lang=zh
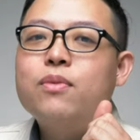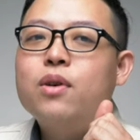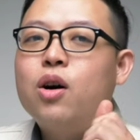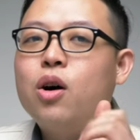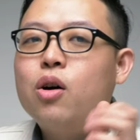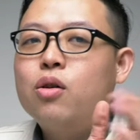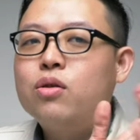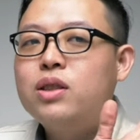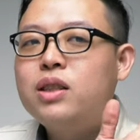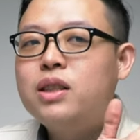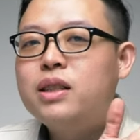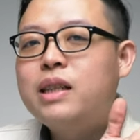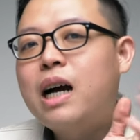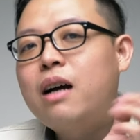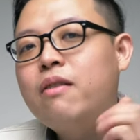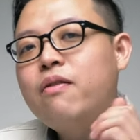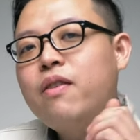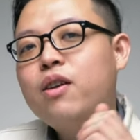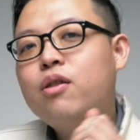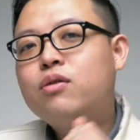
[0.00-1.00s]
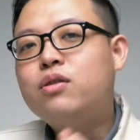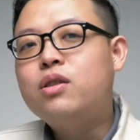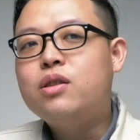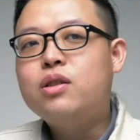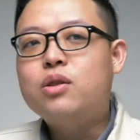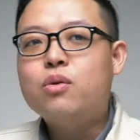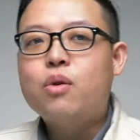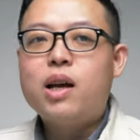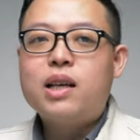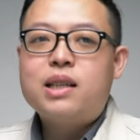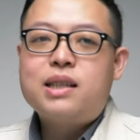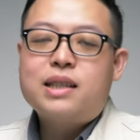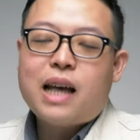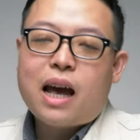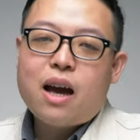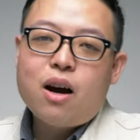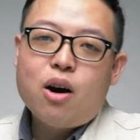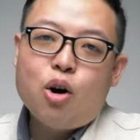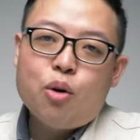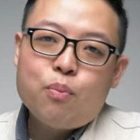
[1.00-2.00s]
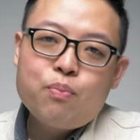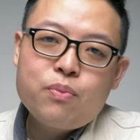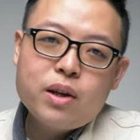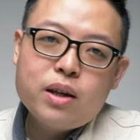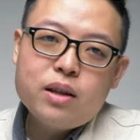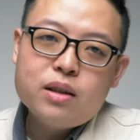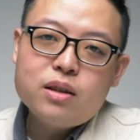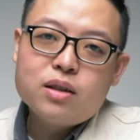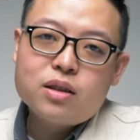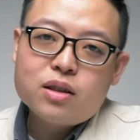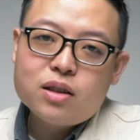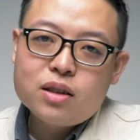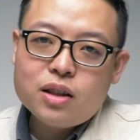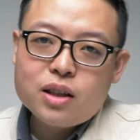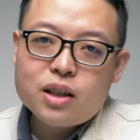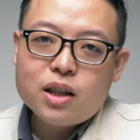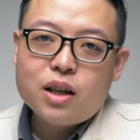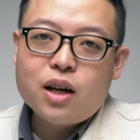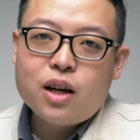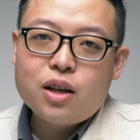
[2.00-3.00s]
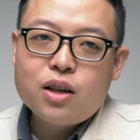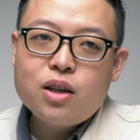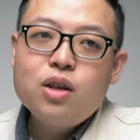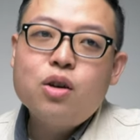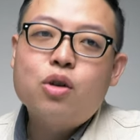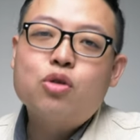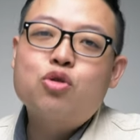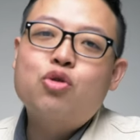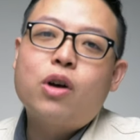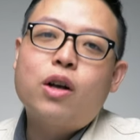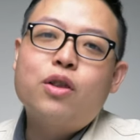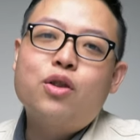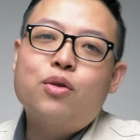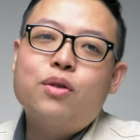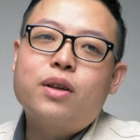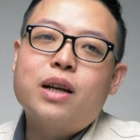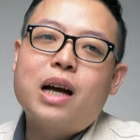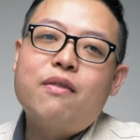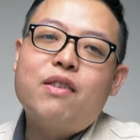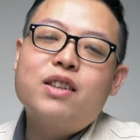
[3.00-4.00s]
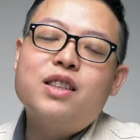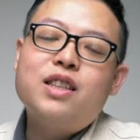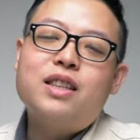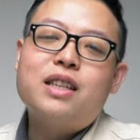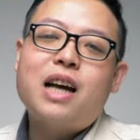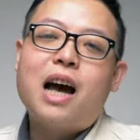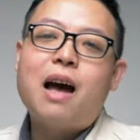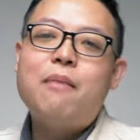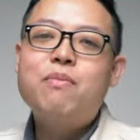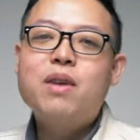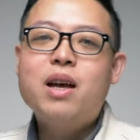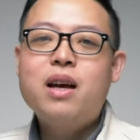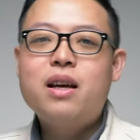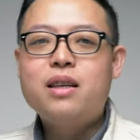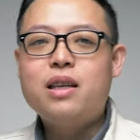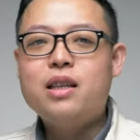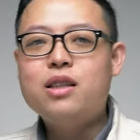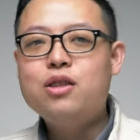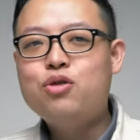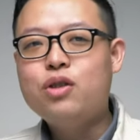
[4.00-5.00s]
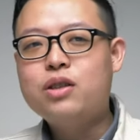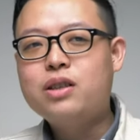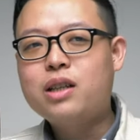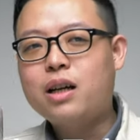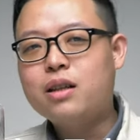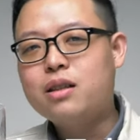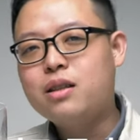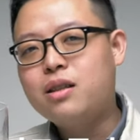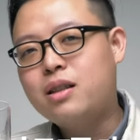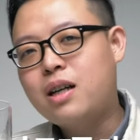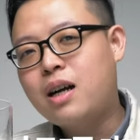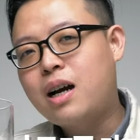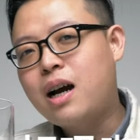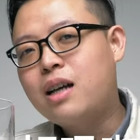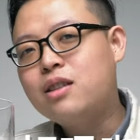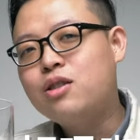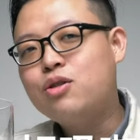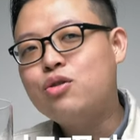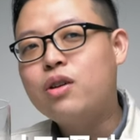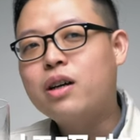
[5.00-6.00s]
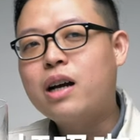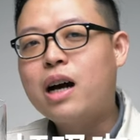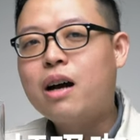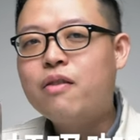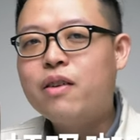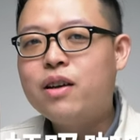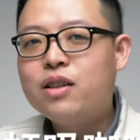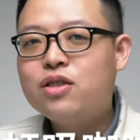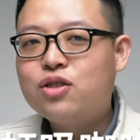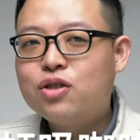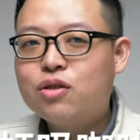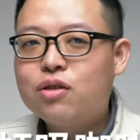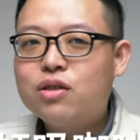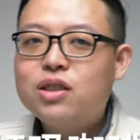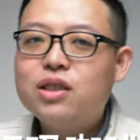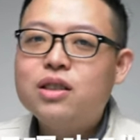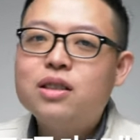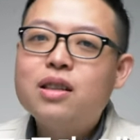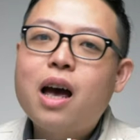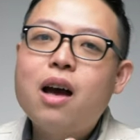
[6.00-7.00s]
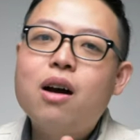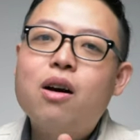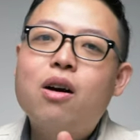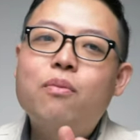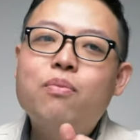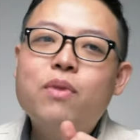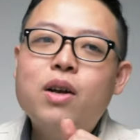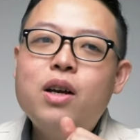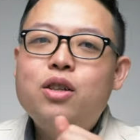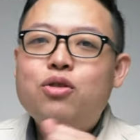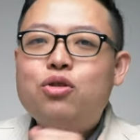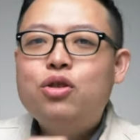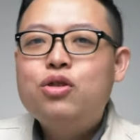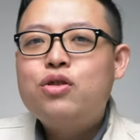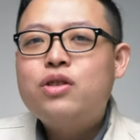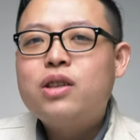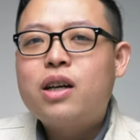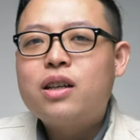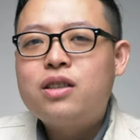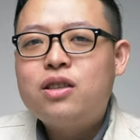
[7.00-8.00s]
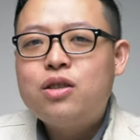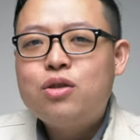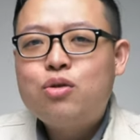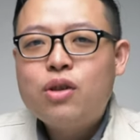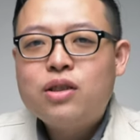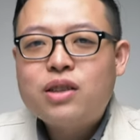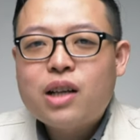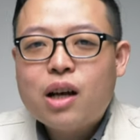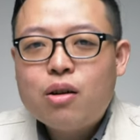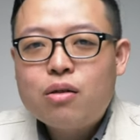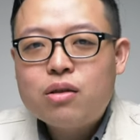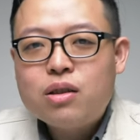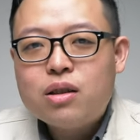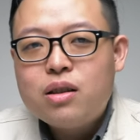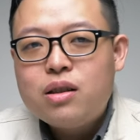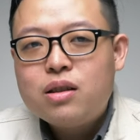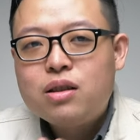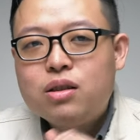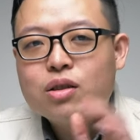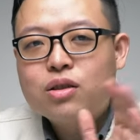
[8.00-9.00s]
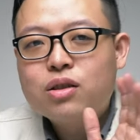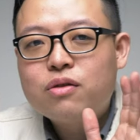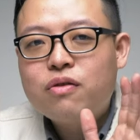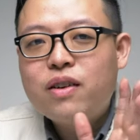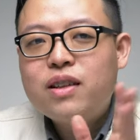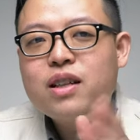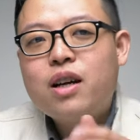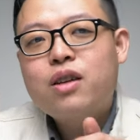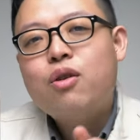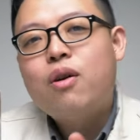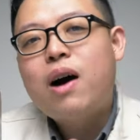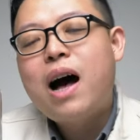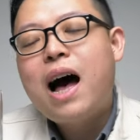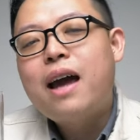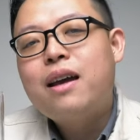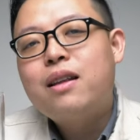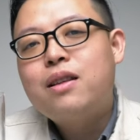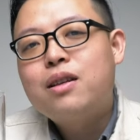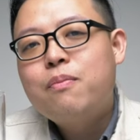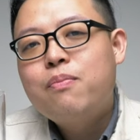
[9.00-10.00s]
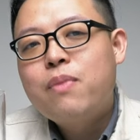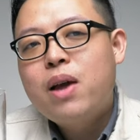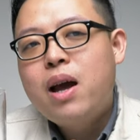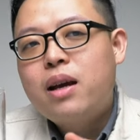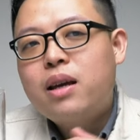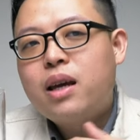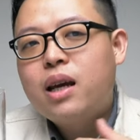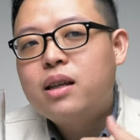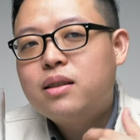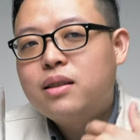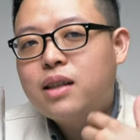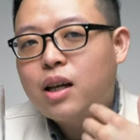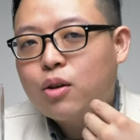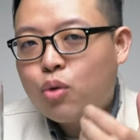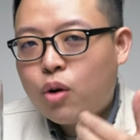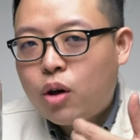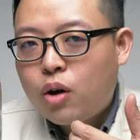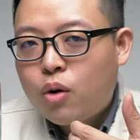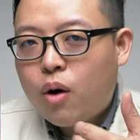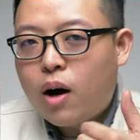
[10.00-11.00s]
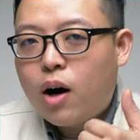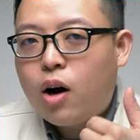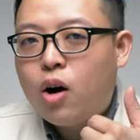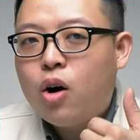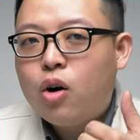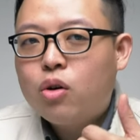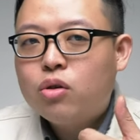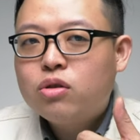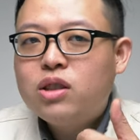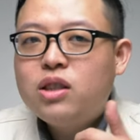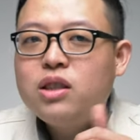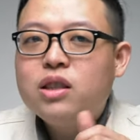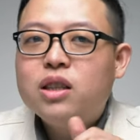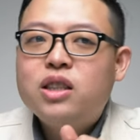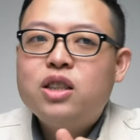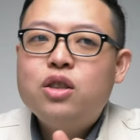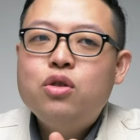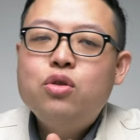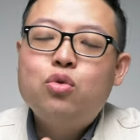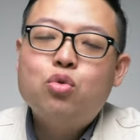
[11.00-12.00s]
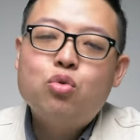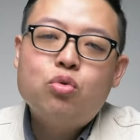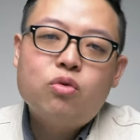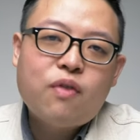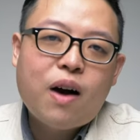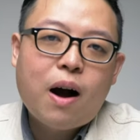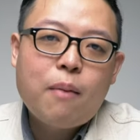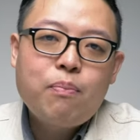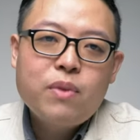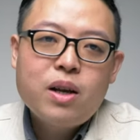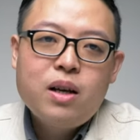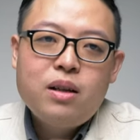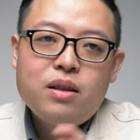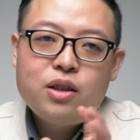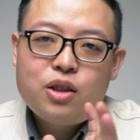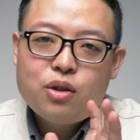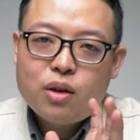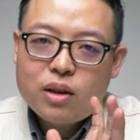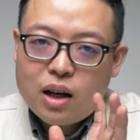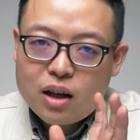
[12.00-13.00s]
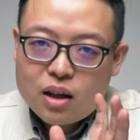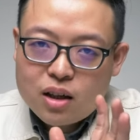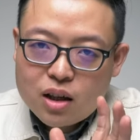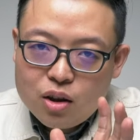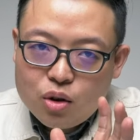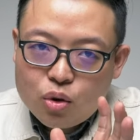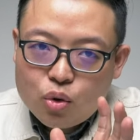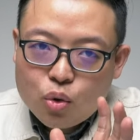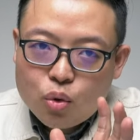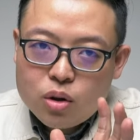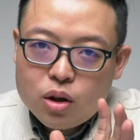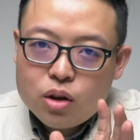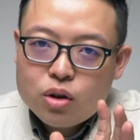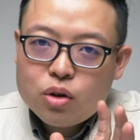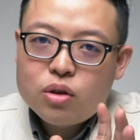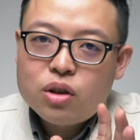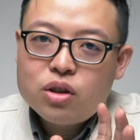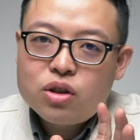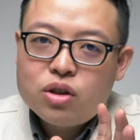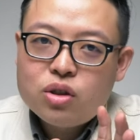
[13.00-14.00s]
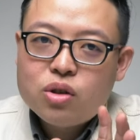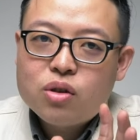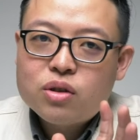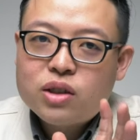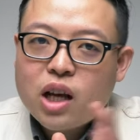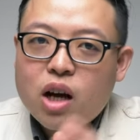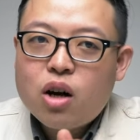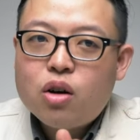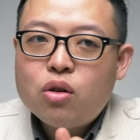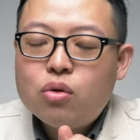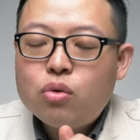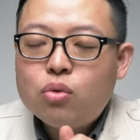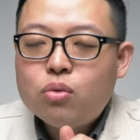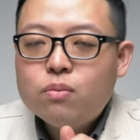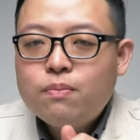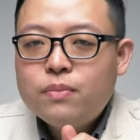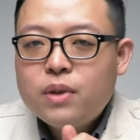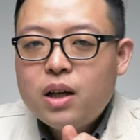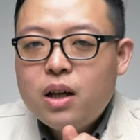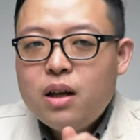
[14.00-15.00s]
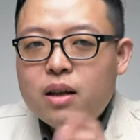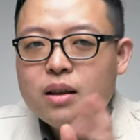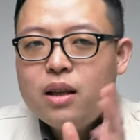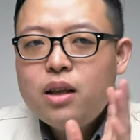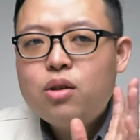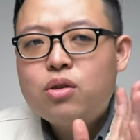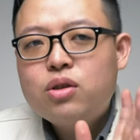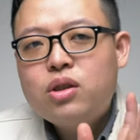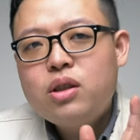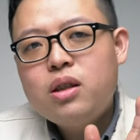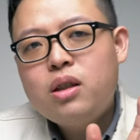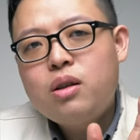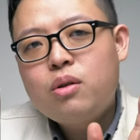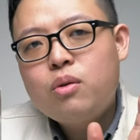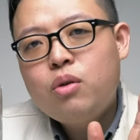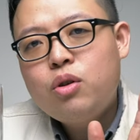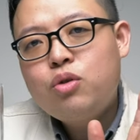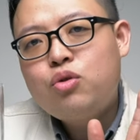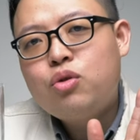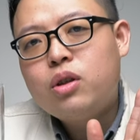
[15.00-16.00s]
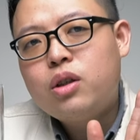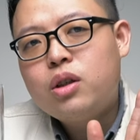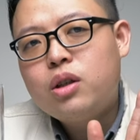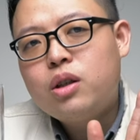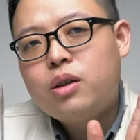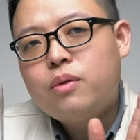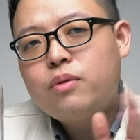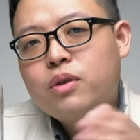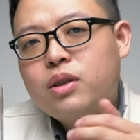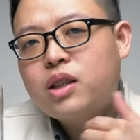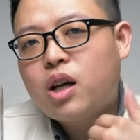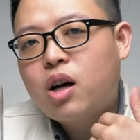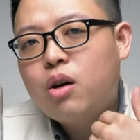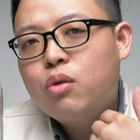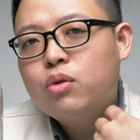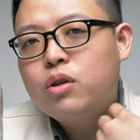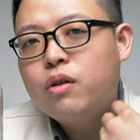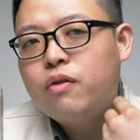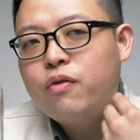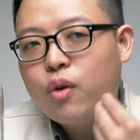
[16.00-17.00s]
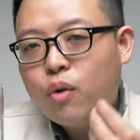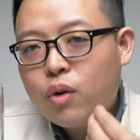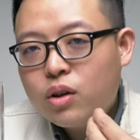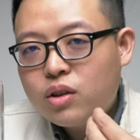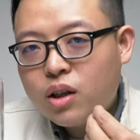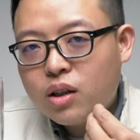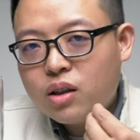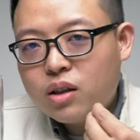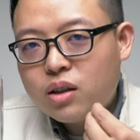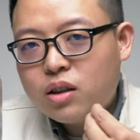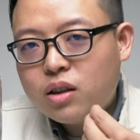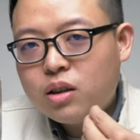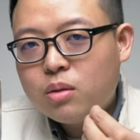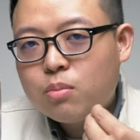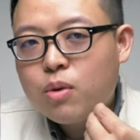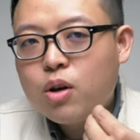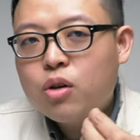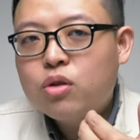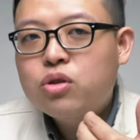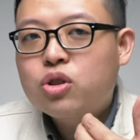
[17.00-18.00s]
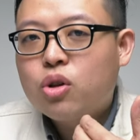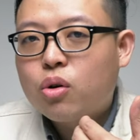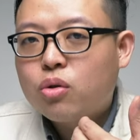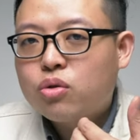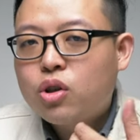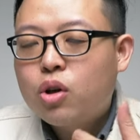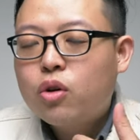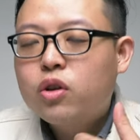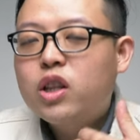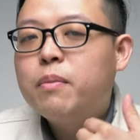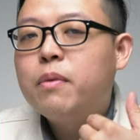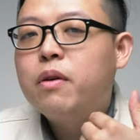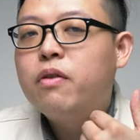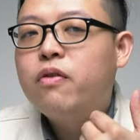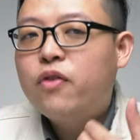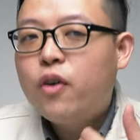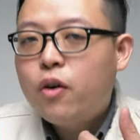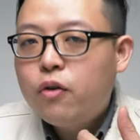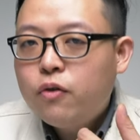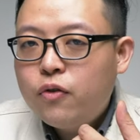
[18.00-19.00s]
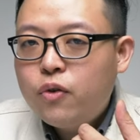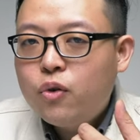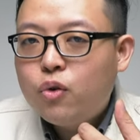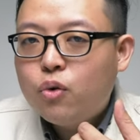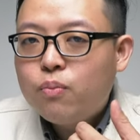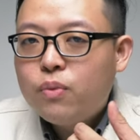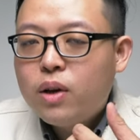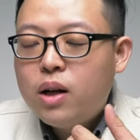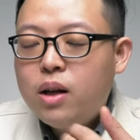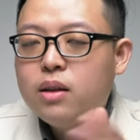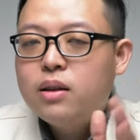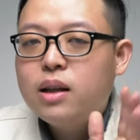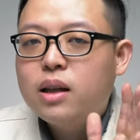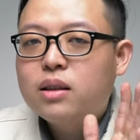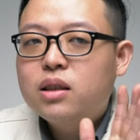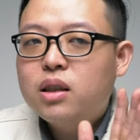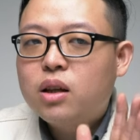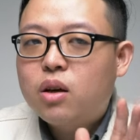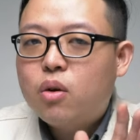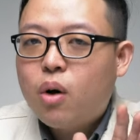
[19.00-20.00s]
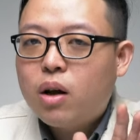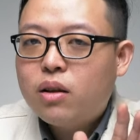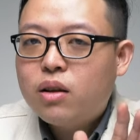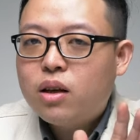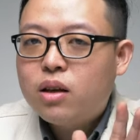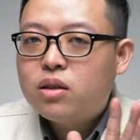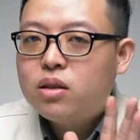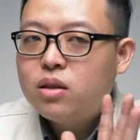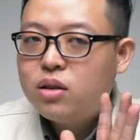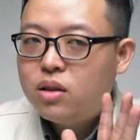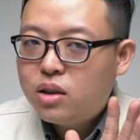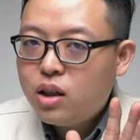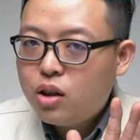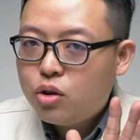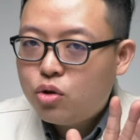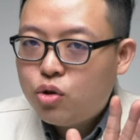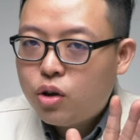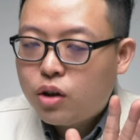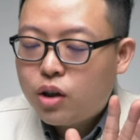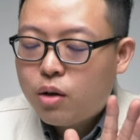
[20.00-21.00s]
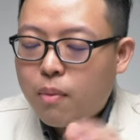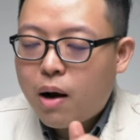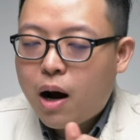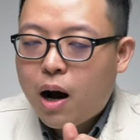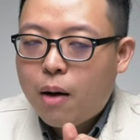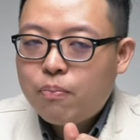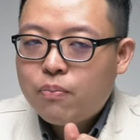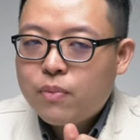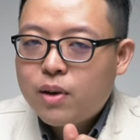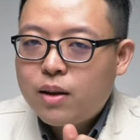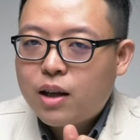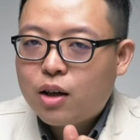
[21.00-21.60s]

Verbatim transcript: 虹吸咖啡又称之为“塞欧”，一直是一个很有传统的咖啡器材。也是学长呢刚开始学咖啡使用的器材哈，所以学长其实对“塞欧”呢一直都是非常有爱的，也一直在推广虹吸的新煮法，希望让更多人都能使用“塞欧”壶。那有些人会觉得“塞欧”壶的风味层次没有手冲那么丰富，那这个观念是正确的吗？